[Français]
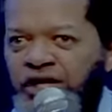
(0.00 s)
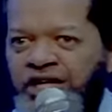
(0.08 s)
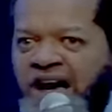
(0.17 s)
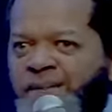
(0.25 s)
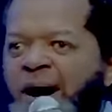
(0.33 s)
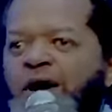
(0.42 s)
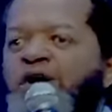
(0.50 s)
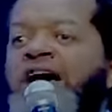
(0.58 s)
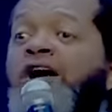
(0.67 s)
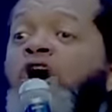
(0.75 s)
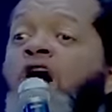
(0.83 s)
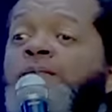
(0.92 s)
Il n'y a pas
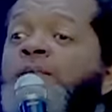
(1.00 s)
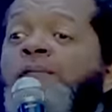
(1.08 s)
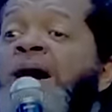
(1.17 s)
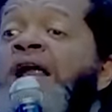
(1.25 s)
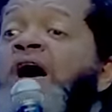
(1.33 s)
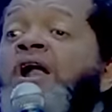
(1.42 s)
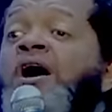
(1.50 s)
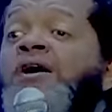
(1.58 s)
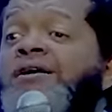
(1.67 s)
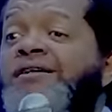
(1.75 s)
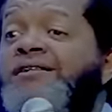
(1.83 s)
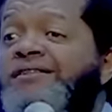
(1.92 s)
une école pour parler en
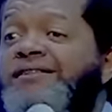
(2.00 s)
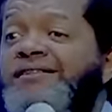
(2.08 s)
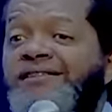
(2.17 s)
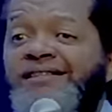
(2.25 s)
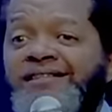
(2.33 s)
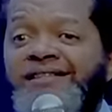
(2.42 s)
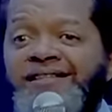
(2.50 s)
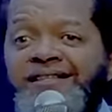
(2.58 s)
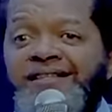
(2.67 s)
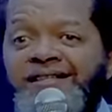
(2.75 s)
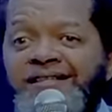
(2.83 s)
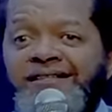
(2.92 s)
langue.
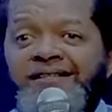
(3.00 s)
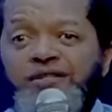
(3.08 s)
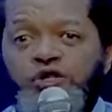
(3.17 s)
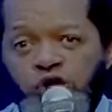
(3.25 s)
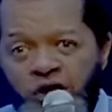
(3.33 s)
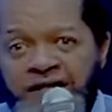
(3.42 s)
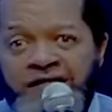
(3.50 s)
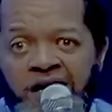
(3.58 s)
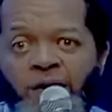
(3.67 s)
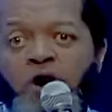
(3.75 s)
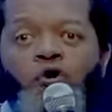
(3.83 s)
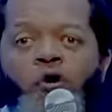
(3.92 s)
Tu dois
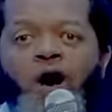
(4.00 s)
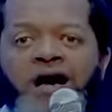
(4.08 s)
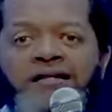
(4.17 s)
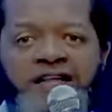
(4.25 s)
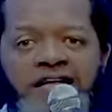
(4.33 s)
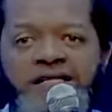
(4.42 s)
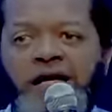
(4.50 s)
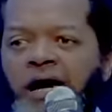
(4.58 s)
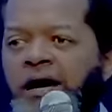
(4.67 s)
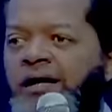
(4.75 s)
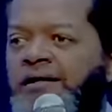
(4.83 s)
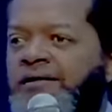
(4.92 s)
seulement croire,
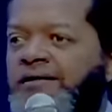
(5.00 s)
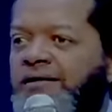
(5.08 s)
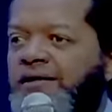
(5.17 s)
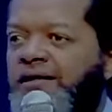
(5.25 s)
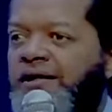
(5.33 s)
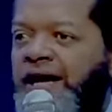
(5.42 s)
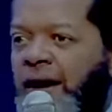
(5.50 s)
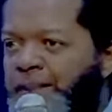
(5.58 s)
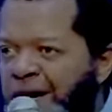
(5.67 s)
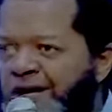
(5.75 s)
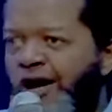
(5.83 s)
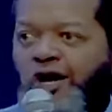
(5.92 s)
désirer.
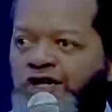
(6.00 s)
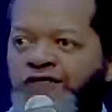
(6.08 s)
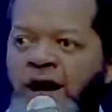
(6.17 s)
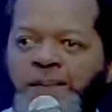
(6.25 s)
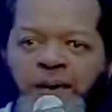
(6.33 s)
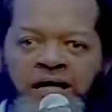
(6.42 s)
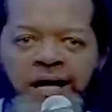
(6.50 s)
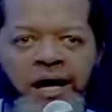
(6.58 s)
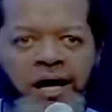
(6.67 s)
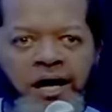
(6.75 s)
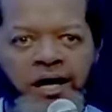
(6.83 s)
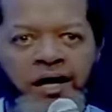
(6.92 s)
Et pendant que tu vas
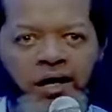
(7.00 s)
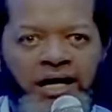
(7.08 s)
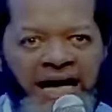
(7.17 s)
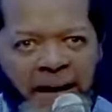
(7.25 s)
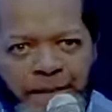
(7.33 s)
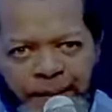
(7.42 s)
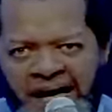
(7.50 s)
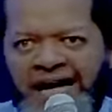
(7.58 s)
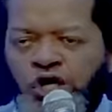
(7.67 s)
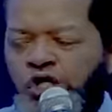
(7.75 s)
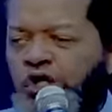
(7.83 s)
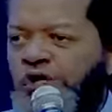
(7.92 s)
prier, la
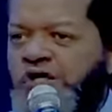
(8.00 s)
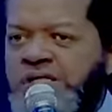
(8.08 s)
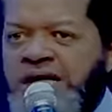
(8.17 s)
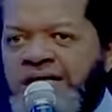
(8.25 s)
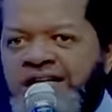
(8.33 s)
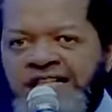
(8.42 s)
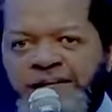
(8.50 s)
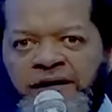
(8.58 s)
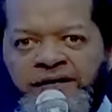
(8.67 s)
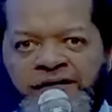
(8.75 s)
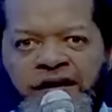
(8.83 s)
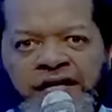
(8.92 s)
plénitude du
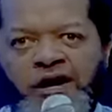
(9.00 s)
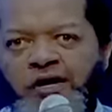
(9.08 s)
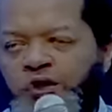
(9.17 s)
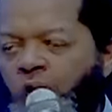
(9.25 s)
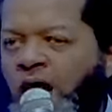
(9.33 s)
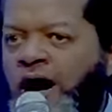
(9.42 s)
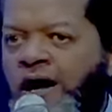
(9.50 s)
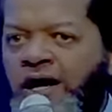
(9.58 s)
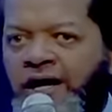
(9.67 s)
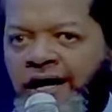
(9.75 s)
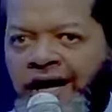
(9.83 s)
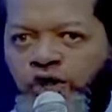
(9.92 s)
Saint-Esprit va venir en toi.
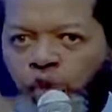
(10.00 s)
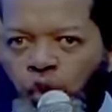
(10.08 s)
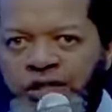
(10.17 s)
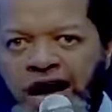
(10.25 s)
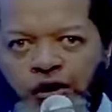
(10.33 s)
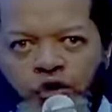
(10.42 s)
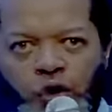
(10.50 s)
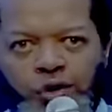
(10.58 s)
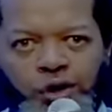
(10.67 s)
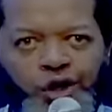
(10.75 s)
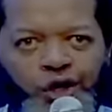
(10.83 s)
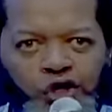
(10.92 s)
Et tout d'un
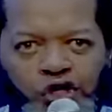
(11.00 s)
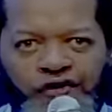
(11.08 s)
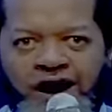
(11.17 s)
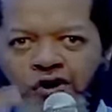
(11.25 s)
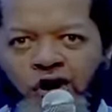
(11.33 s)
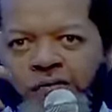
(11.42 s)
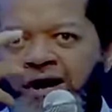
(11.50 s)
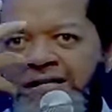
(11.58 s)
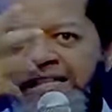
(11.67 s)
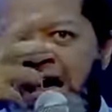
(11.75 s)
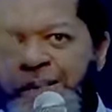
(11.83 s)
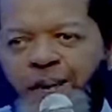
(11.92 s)
coup, tu vas
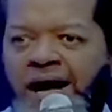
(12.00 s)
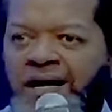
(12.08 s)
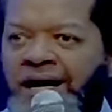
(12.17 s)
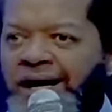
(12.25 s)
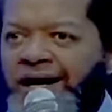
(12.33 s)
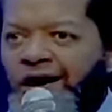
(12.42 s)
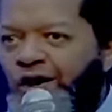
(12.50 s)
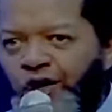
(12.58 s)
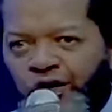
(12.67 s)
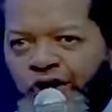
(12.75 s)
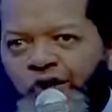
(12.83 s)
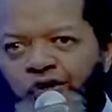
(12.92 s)
commencer à parler
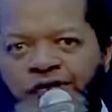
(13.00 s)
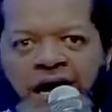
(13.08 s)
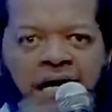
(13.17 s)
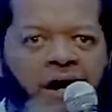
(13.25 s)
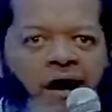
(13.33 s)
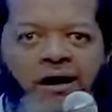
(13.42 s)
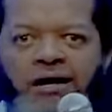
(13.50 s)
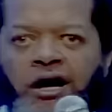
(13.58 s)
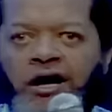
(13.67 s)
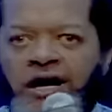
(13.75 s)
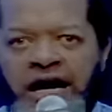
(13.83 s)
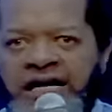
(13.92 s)
une nouvelle
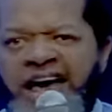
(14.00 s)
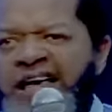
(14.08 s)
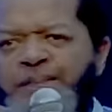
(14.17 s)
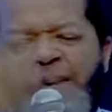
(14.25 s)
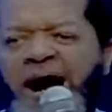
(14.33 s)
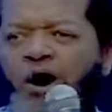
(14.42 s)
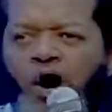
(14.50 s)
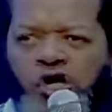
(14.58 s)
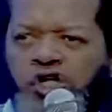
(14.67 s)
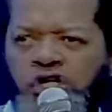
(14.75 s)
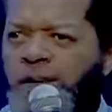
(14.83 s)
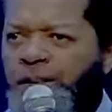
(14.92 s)
langue. Et n'aie pas
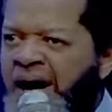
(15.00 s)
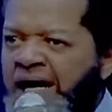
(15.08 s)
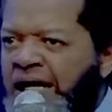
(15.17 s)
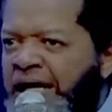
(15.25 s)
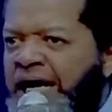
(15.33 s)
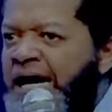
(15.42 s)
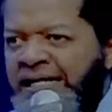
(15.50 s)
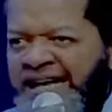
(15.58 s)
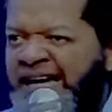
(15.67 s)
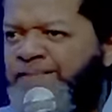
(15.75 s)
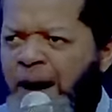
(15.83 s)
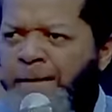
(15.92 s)
honte de parler.
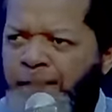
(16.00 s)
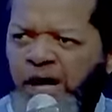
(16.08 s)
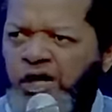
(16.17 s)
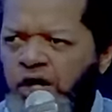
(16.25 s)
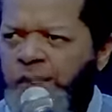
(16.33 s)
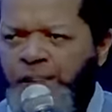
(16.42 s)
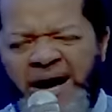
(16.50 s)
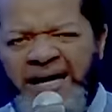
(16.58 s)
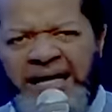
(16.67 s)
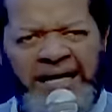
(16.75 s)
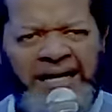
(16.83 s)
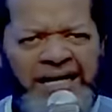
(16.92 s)
N'aie pas peur de
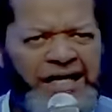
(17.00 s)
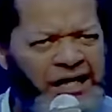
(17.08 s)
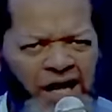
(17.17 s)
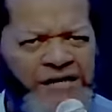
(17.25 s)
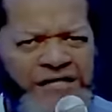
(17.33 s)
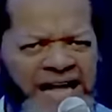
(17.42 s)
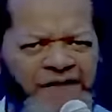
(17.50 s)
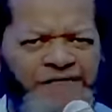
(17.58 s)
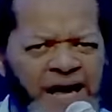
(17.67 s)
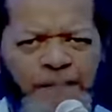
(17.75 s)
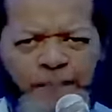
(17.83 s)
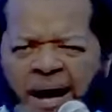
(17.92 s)
parler. Quand
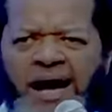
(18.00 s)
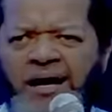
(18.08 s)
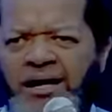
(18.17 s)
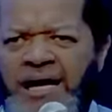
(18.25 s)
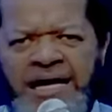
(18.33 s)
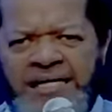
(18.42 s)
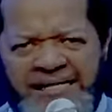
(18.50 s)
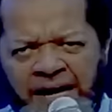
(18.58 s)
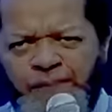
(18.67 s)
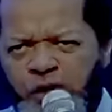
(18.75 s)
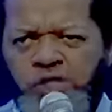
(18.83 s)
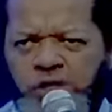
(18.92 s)
ça vient, parle.
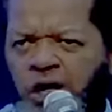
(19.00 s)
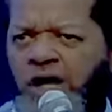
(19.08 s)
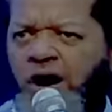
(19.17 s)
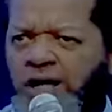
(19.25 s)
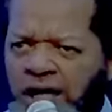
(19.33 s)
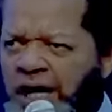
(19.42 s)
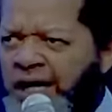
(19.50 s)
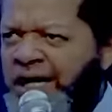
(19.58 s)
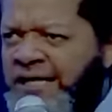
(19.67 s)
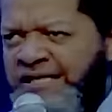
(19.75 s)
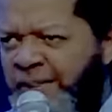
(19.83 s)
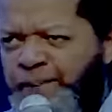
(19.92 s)
C'est plus que
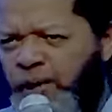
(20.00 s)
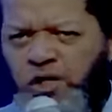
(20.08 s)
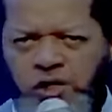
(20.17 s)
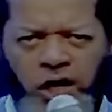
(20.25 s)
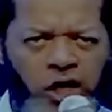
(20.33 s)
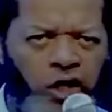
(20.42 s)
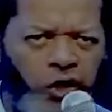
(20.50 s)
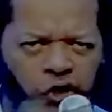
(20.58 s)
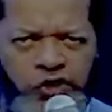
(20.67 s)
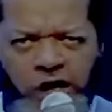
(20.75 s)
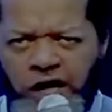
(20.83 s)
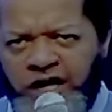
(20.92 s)
l'anglais. C'est plus que le
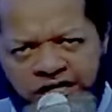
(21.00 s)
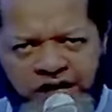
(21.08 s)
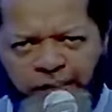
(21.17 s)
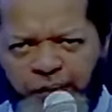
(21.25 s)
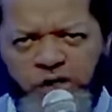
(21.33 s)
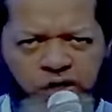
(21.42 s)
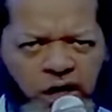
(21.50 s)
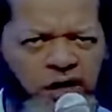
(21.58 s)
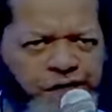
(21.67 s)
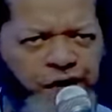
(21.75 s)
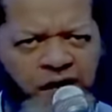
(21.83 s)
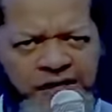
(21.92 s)
russe. C'est plus
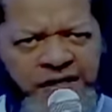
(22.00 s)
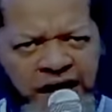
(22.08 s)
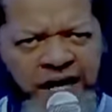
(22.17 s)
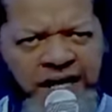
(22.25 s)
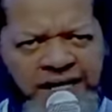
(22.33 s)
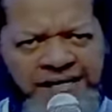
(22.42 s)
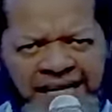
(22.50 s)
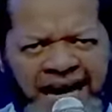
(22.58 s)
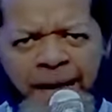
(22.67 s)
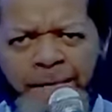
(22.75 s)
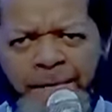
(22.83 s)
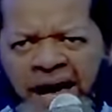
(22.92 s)
que le français.
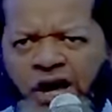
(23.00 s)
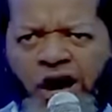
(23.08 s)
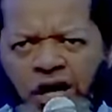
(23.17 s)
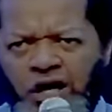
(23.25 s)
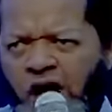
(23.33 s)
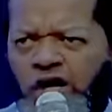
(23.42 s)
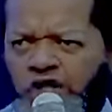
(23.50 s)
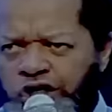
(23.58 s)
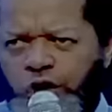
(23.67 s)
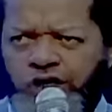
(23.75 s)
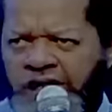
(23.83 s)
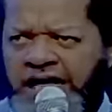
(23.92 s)
C'est la meilleure langue
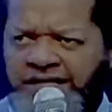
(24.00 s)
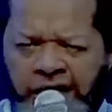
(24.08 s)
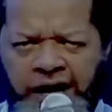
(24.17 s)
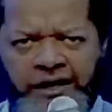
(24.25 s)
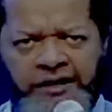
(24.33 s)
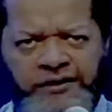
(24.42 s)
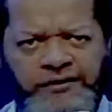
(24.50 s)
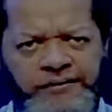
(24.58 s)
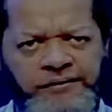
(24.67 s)
de toute la terre.